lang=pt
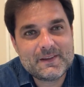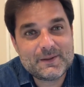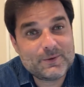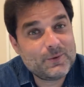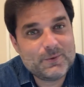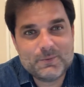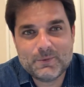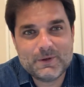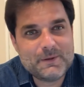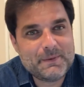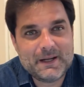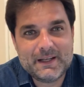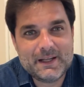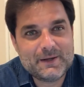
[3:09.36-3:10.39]
Todo mundo
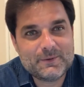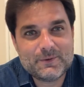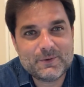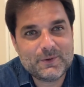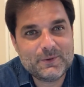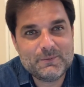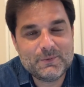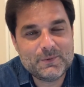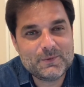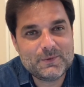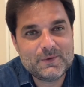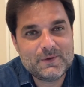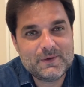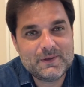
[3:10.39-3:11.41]
aprendendo com todo
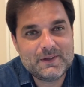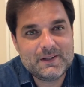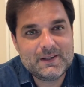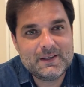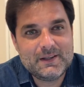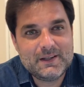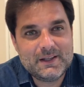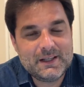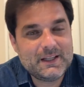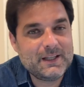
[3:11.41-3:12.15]
mundo. E